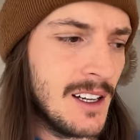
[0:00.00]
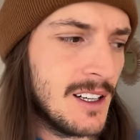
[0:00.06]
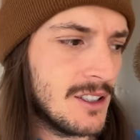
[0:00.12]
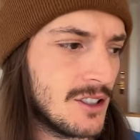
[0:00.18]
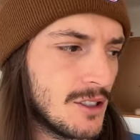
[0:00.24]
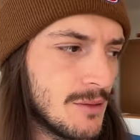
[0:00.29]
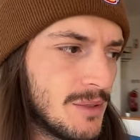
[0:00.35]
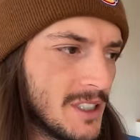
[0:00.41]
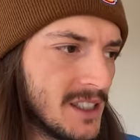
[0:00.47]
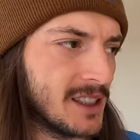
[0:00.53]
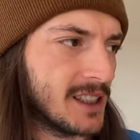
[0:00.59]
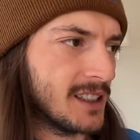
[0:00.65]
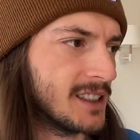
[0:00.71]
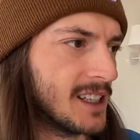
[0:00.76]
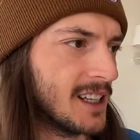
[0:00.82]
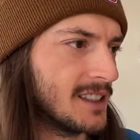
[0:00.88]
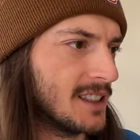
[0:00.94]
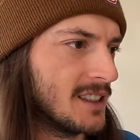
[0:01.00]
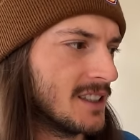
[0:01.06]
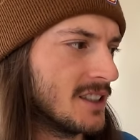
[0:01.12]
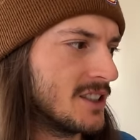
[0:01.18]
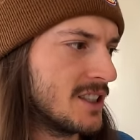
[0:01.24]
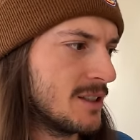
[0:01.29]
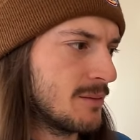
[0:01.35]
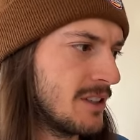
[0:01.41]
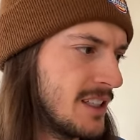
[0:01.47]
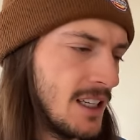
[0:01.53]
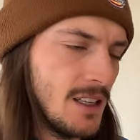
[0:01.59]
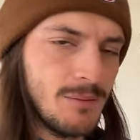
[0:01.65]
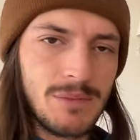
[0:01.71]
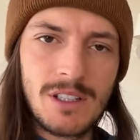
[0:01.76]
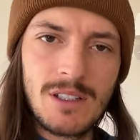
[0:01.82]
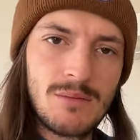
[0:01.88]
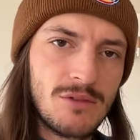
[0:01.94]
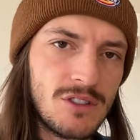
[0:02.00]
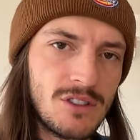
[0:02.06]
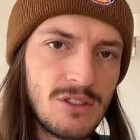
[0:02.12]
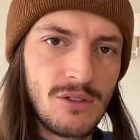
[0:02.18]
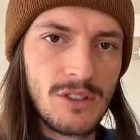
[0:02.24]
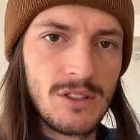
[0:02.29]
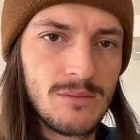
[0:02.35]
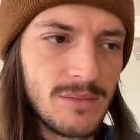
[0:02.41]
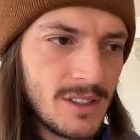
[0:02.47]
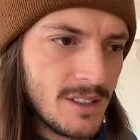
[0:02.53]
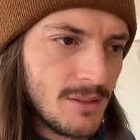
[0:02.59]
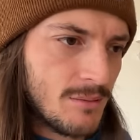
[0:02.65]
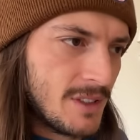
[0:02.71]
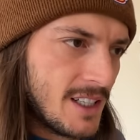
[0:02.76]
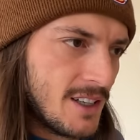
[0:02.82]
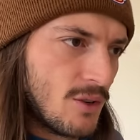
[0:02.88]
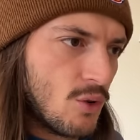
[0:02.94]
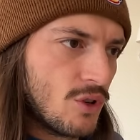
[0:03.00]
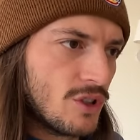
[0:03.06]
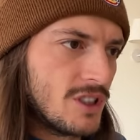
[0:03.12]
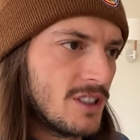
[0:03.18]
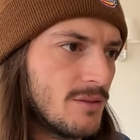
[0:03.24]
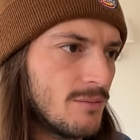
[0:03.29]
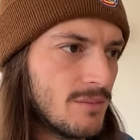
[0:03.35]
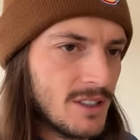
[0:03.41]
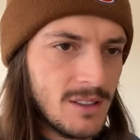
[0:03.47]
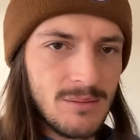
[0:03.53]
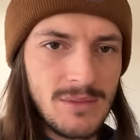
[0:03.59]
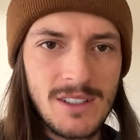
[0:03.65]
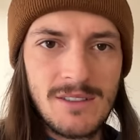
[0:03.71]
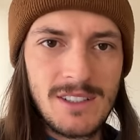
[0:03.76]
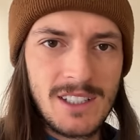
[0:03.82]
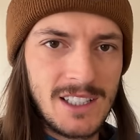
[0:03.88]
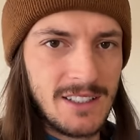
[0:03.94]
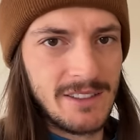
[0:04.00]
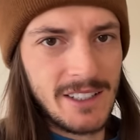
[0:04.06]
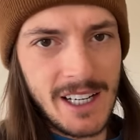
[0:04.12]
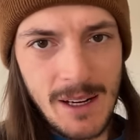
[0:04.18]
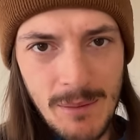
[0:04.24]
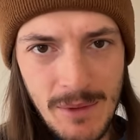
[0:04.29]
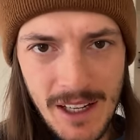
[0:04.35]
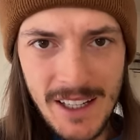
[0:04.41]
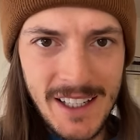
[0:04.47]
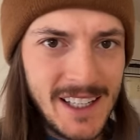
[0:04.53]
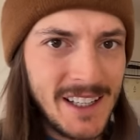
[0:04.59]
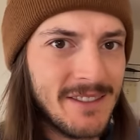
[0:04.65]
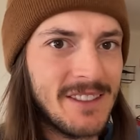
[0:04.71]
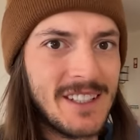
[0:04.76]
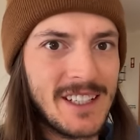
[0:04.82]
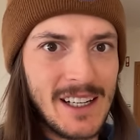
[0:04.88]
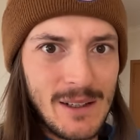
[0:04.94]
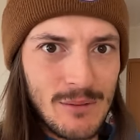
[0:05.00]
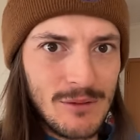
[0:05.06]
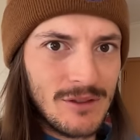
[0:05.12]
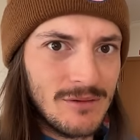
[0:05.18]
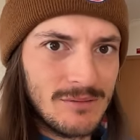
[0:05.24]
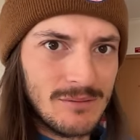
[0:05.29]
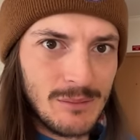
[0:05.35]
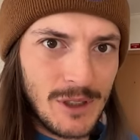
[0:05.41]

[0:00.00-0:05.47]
чтобы не таскать этот чемодан, потому что он бы мне очень был бы в это время не в тему,